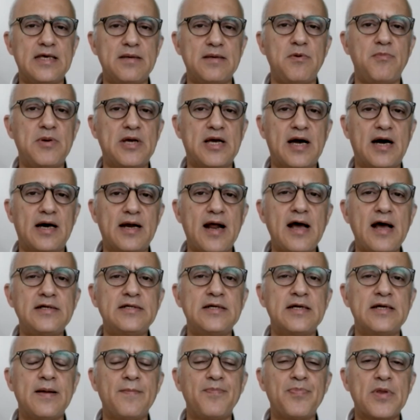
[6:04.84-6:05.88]
gibi bir
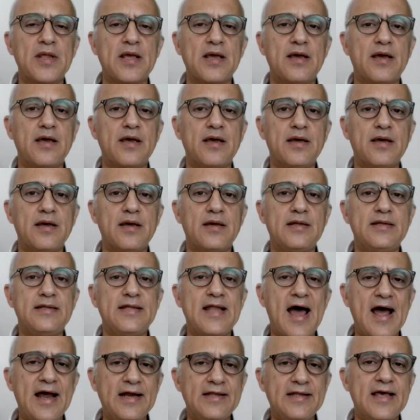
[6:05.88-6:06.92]
karar e,
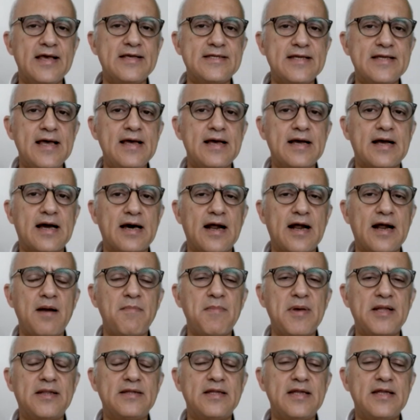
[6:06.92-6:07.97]
neredeyse karar
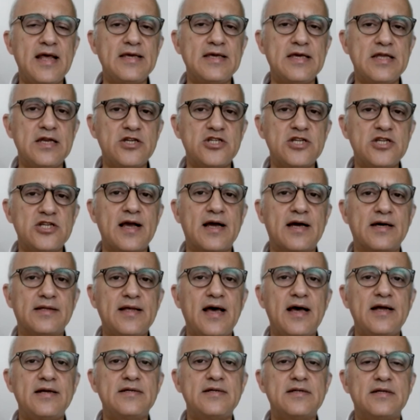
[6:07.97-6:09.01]
metnine girecek
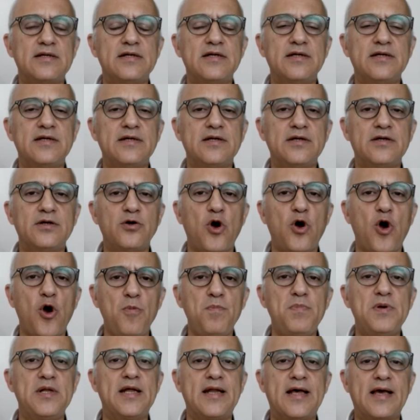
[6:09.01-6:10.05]
kadar e,
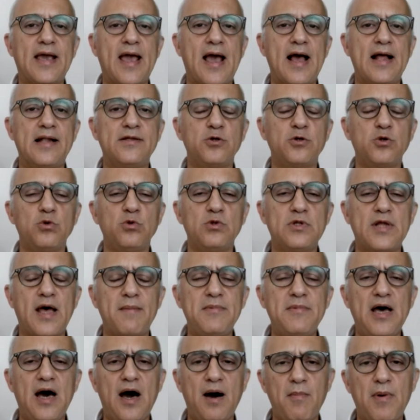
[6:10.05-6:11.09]
ön plana geldi
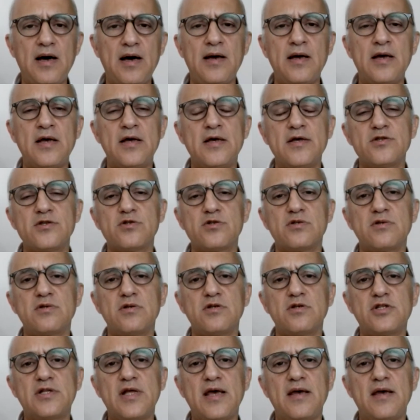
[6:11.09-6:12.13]
gündemde ama
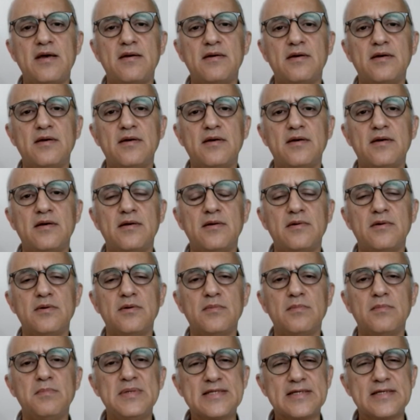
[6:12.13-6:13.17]
işte e,
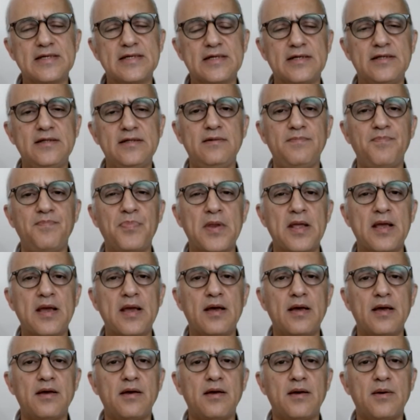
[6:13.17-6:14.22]
Mısır'ın
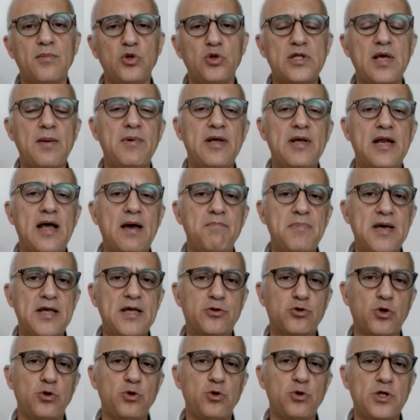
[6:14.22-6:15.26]
e, muhtemelen
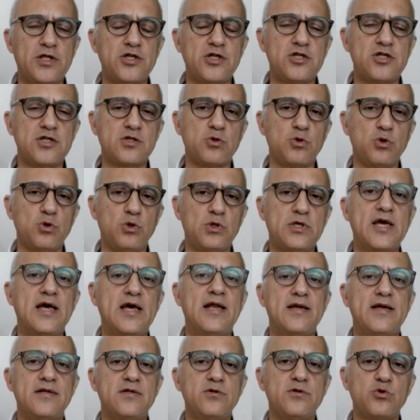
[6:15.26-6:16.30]
petrol üreticisi
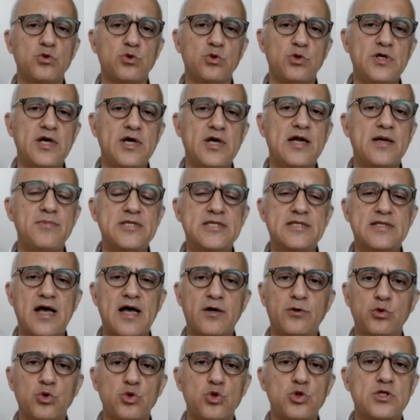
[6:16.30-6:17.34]
ülkelerin Suudi
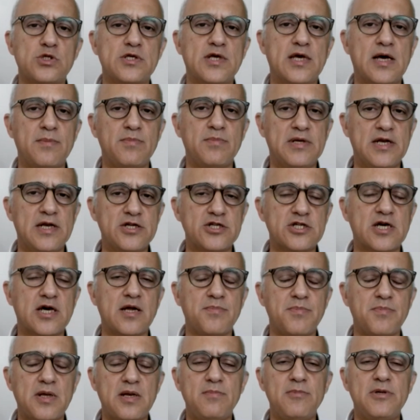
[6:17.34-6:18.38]
Arabistan, Rusya, Birleşik
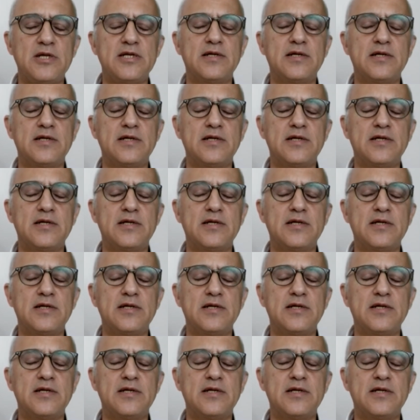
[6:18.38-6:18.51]
Arap